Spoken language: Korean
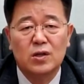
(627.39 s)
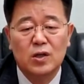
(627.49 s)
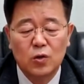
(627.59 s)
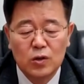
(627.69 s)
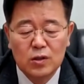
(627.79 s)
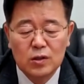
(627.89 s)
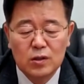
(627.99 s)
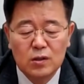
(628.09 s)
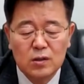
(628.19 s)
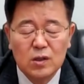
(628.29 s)
그리고
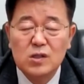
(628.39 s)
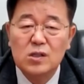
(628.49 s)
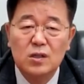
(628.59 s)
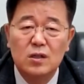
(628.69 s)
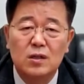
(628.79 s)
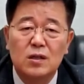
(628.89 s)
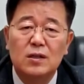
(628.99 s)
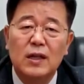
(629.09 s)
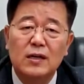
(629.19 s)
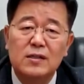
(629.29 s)
그, 그것을
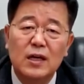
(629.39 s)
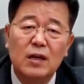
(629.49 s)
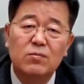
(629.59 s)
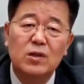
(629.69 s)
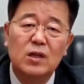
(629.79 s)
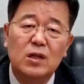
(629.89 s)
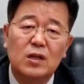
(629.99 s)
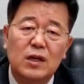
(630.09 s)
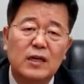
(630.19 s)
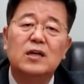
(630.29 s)
다른 사람들이
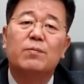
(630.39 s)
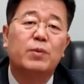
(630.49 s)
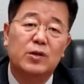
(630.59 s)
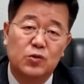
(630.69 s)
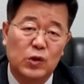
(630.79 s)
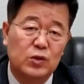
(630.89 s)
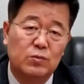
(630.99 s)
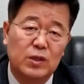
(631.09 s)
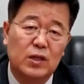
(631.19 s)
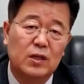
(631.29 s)
가져가 버릴 수도
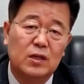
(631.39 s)
있습니다.